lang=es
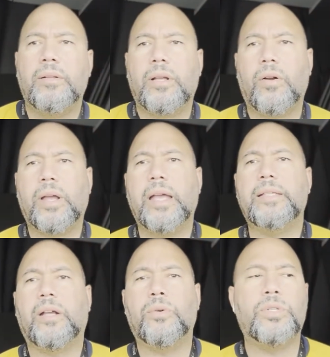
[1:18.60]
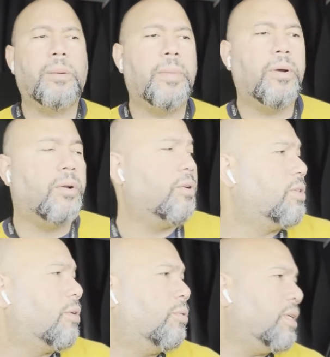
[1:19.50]
Creo que ahí se escucha mejor, no
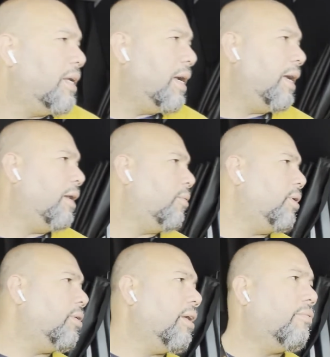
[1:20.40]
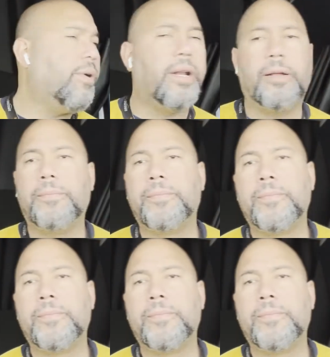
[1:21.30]
se escucha ya el ruido de afuera.